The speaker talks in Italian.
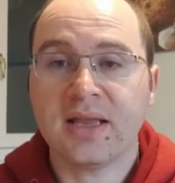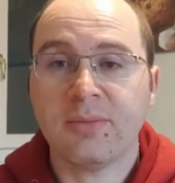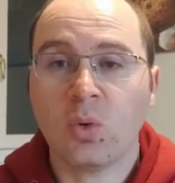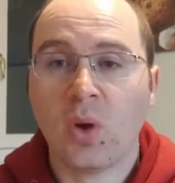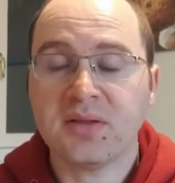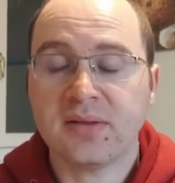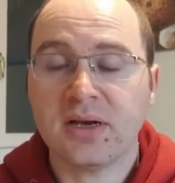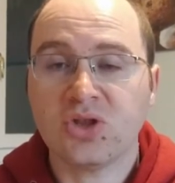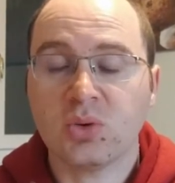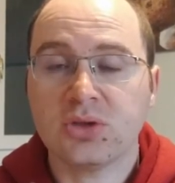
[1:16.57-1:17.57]
dopo quasi
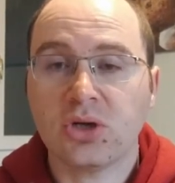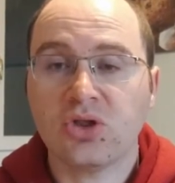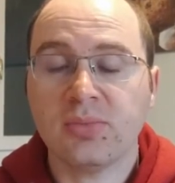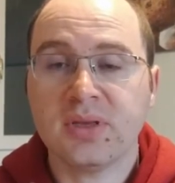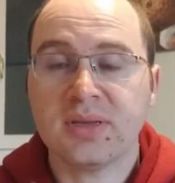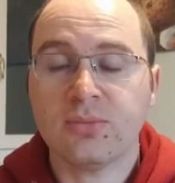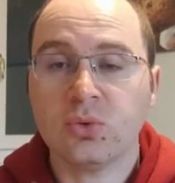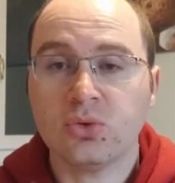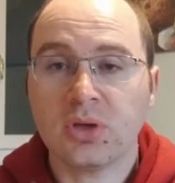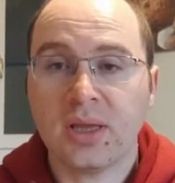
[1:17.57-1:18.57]
13-14 mesi
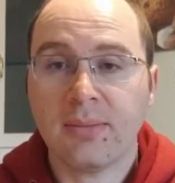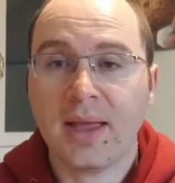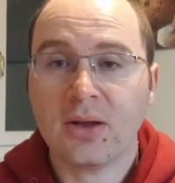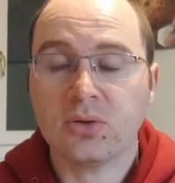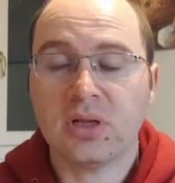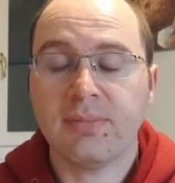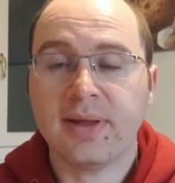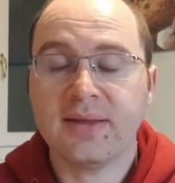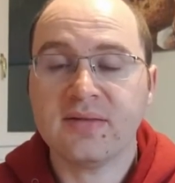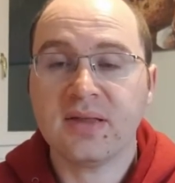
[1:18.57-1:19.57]
appunto che manco dal
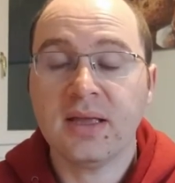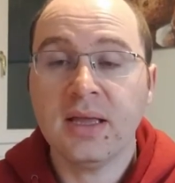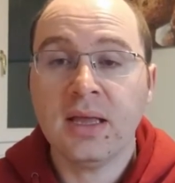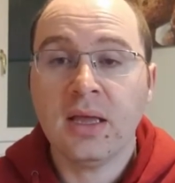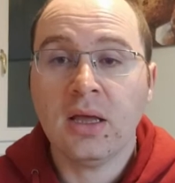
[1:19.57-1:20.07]
paese